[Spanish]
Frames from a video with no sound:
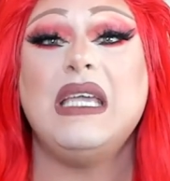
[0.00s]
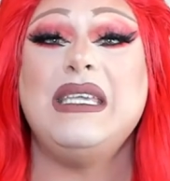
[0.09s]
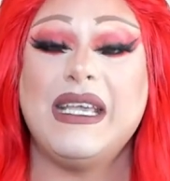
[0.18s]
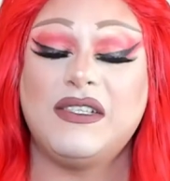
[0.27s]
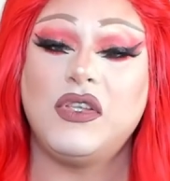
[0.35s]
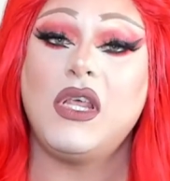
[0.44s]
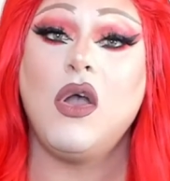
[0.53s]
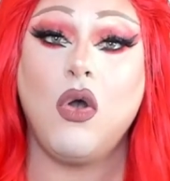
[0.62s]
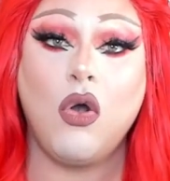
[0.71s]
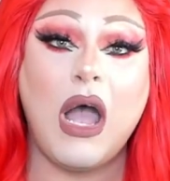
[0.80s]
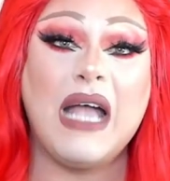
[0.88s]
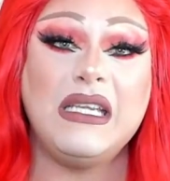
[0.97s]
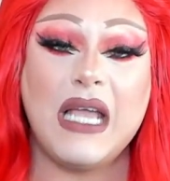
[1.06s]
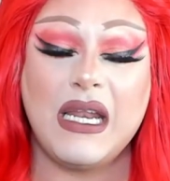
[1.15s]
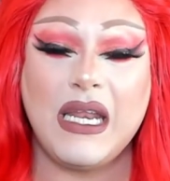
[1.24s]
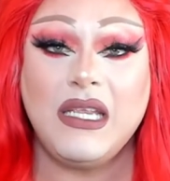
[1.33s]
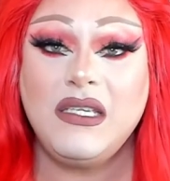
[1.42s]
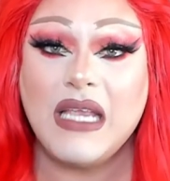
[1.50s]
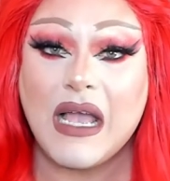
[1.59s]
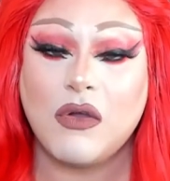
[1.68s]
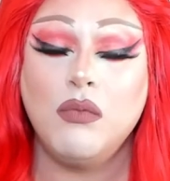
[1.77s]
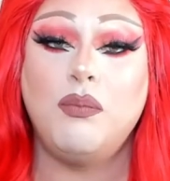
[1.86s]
Y eso dejó a Janet Jack